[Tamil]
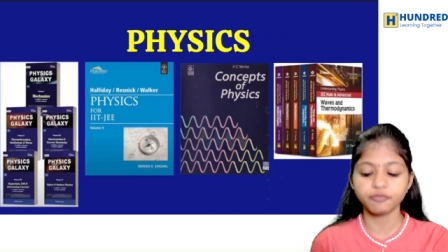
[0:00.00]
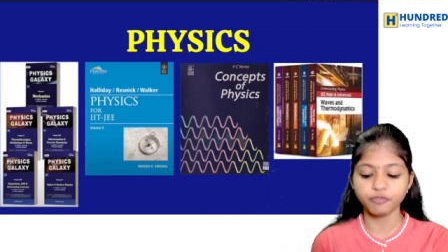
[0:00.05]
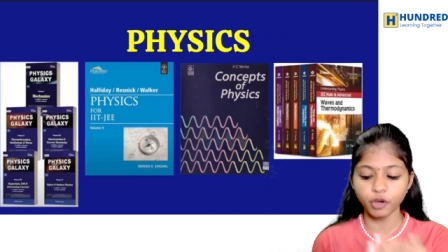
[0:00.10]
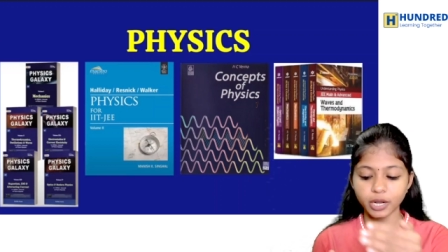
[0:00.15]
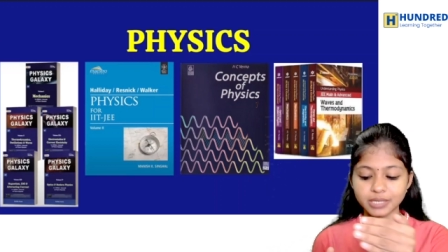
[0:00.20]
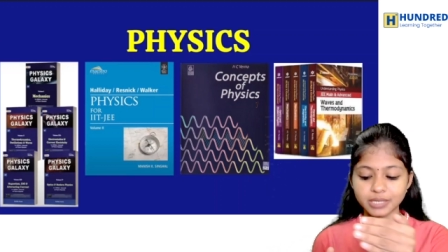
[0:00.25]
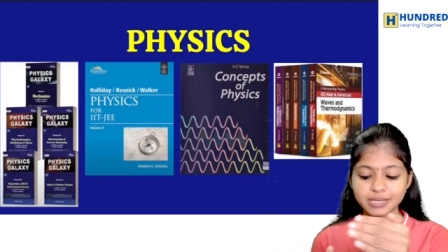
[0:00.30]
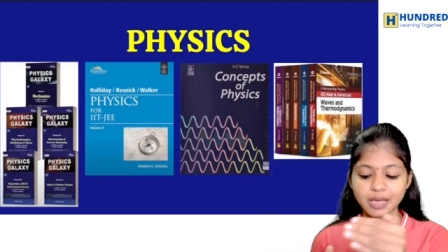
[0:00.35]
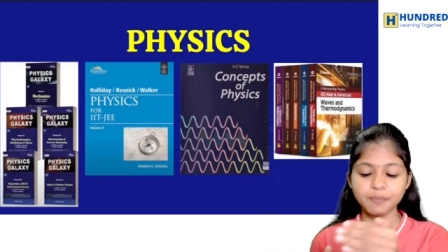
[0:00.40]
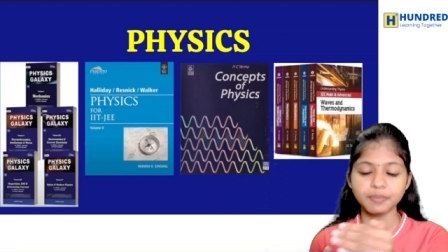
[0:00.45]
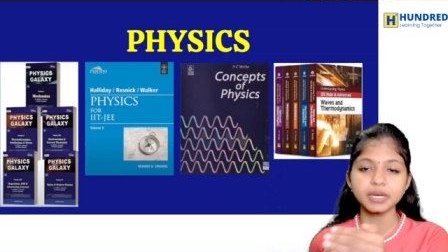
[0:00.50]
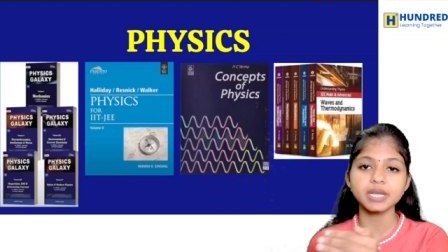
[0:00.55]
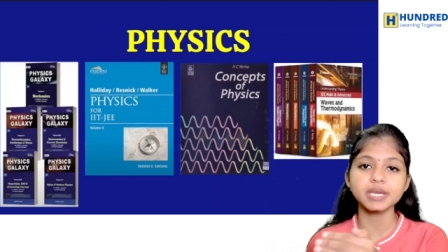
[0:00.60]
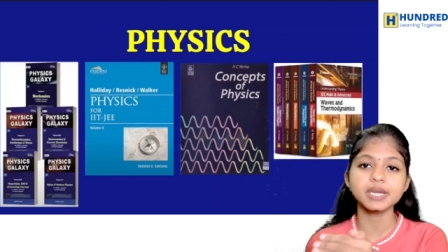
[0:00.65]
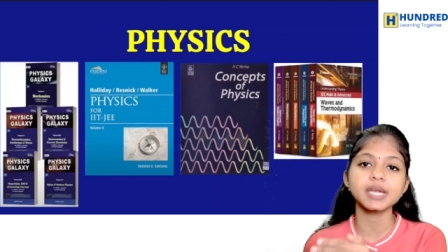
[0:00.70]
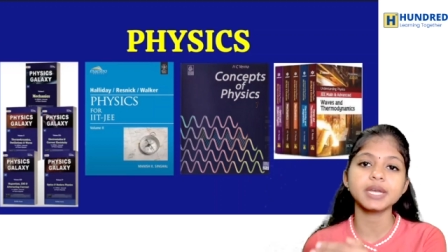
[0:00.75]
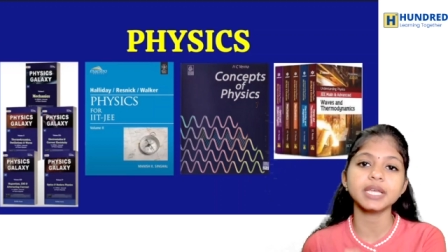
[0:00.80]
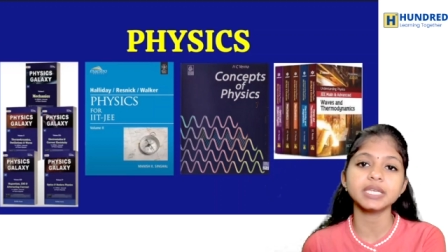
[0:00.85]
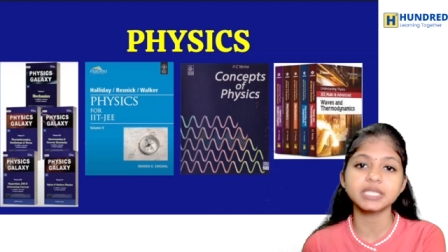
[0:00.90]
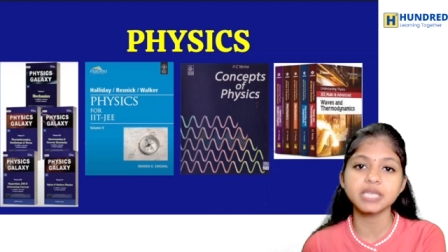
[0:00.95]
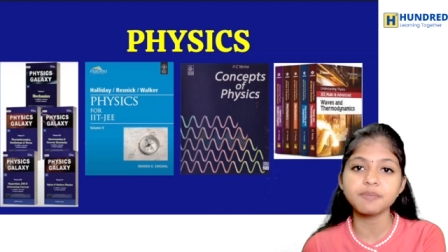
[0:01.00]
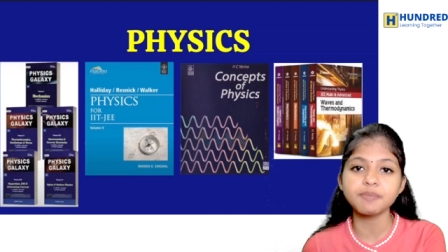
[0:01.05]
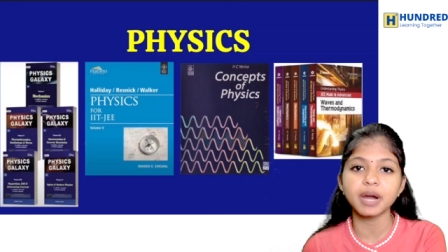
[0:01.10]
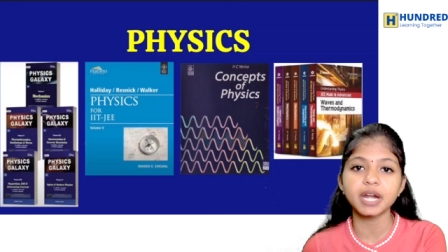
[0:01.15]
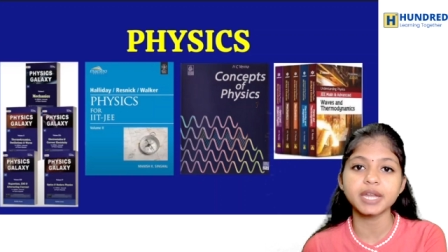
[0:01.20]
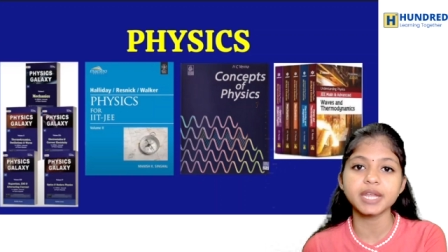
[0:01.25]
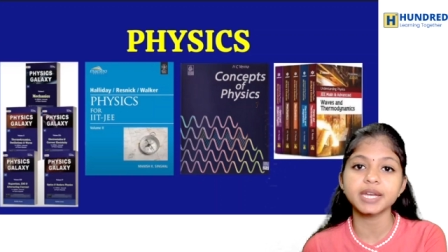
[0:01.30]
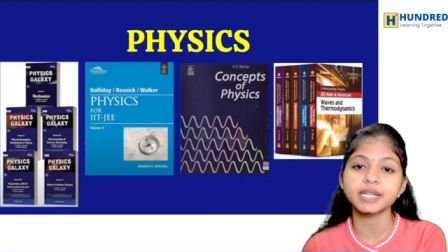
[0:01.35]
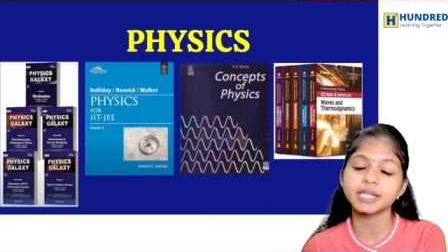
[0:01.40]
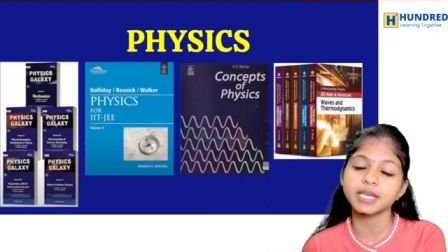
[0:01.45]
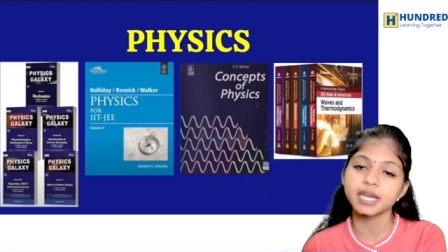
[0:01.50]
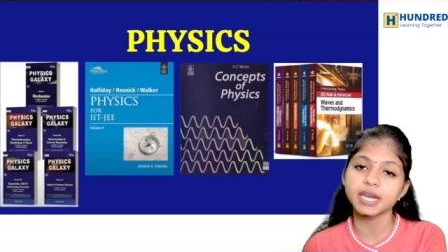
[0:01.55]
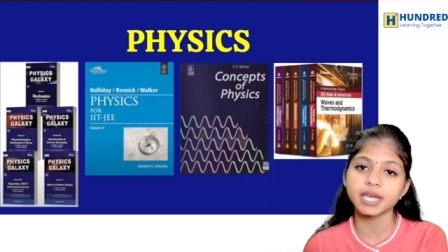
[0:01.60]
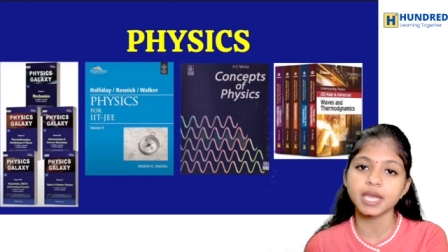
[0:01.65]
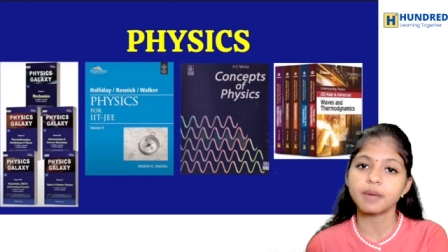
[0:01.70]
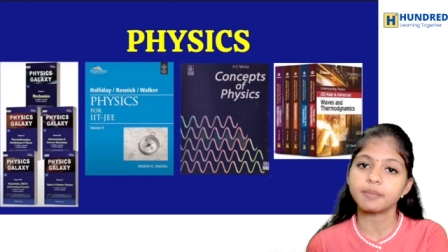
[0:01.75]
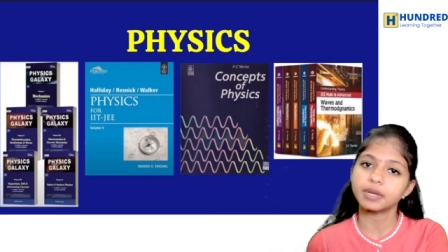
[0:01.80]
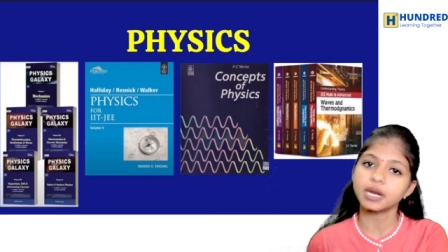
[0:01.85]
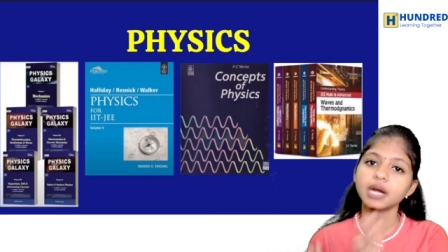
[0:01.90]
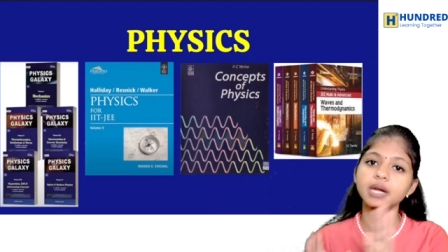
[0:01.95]
ஃபார் எக்ஸாம்பிள் நீங்கள் டிசி பாண்டே எடுத்துக்கிறீங்க
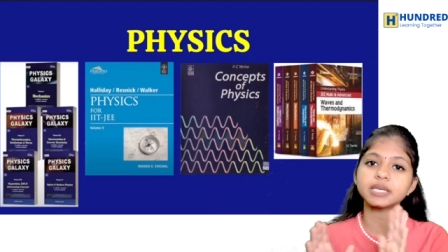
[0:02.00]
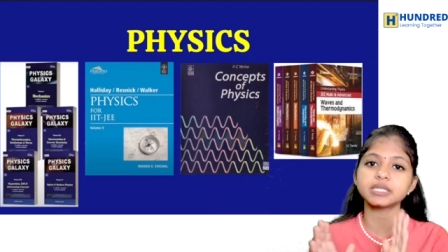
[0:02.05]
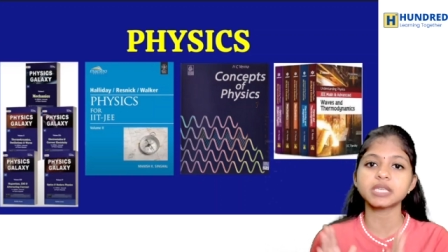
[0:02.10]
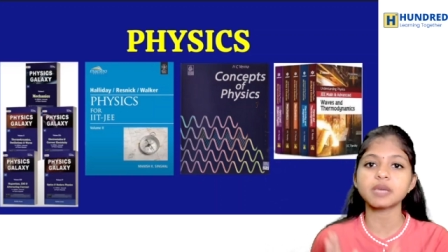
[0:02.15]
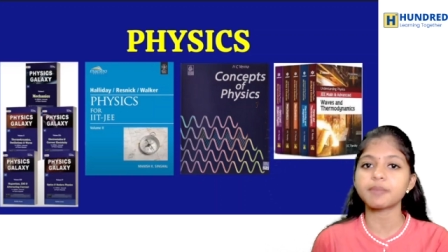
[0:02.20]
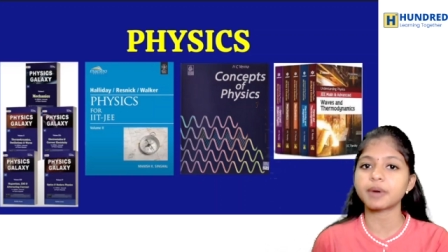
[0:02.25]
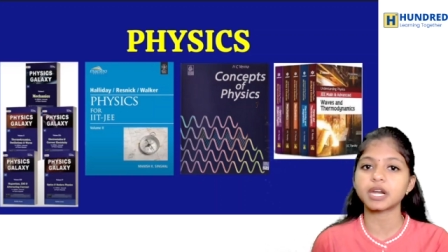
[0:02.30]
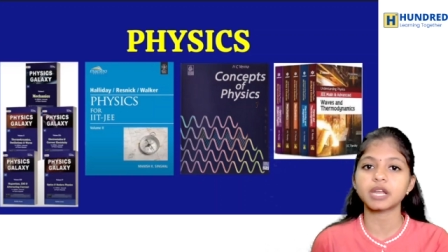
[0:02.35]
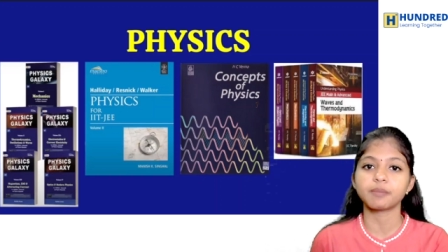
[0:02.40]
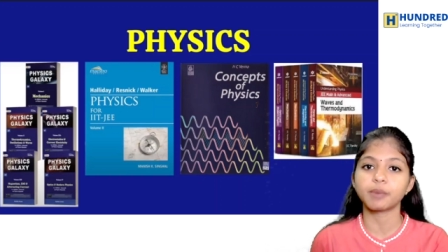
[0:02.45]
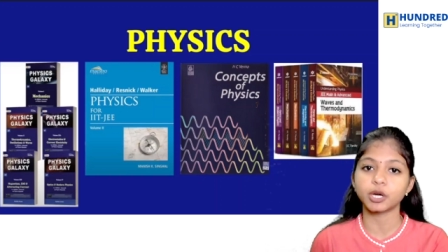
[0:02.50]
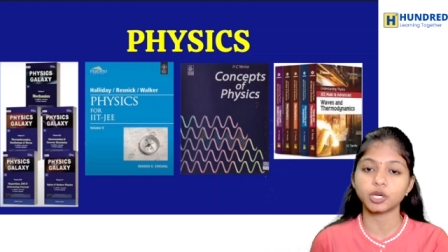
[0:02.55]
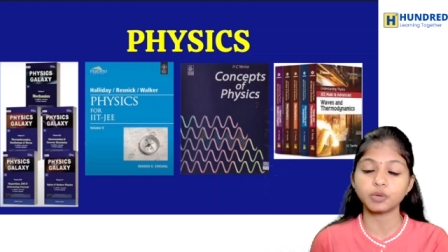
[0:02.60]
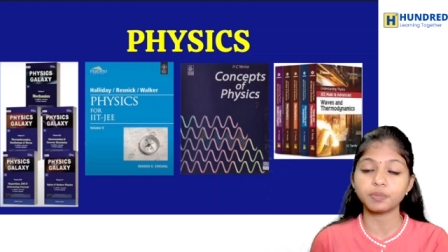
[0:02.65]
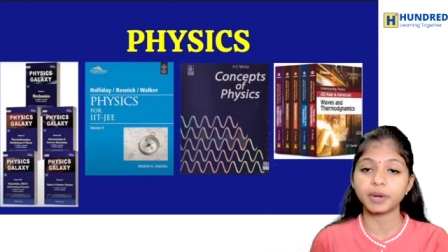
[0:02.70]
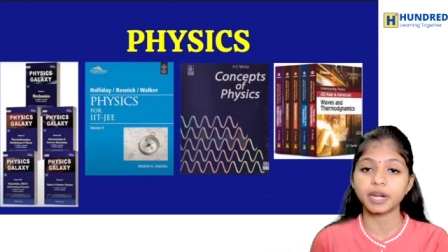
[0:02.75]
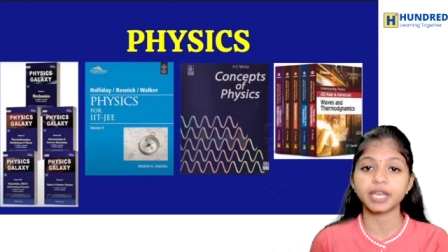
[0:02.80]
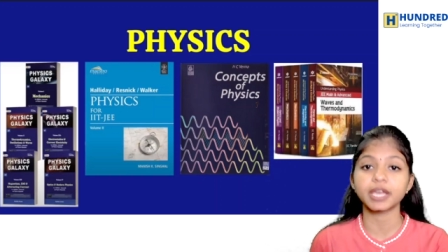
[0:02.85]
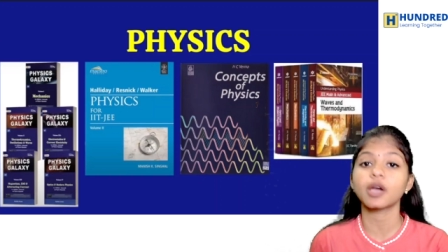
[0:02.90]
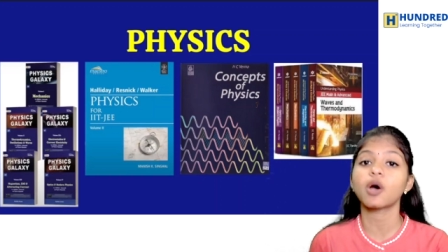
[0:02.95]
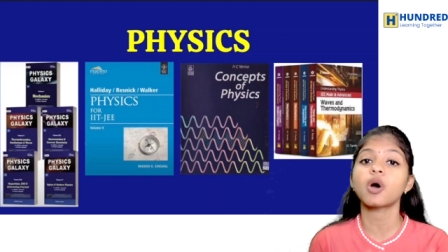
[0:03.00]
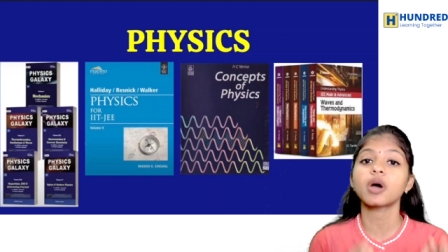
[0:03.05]
அப்படின்னா டிசி பாண்டே மட்டும் படிங்க